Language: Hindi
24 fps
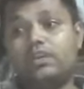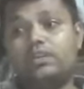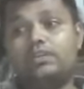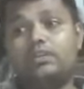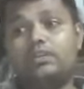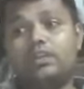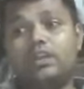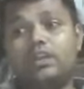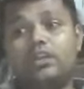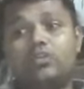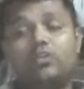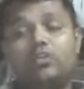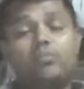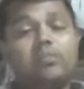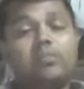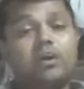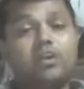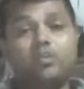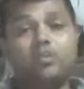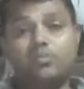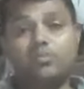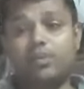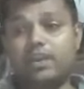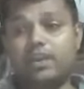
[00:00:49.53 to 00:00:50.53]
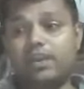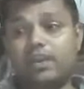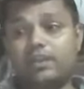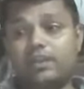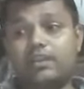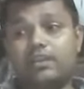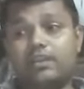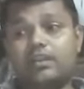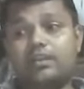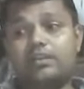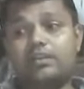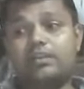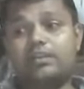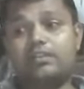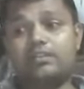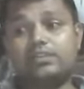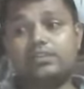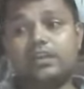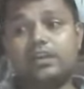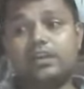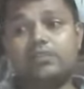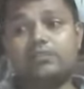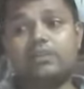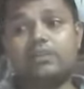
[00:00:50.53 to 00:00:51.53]
तेरे को मालूम है कि कर्नल
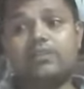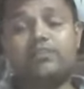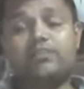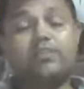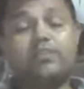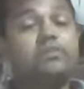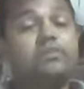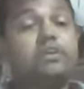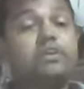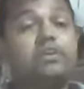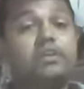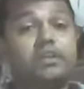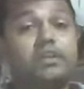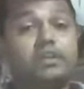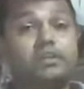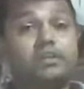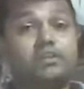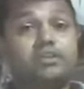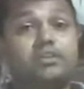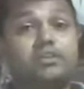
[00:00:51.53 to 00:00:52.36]
साहब का फेवरेट ड्रिंक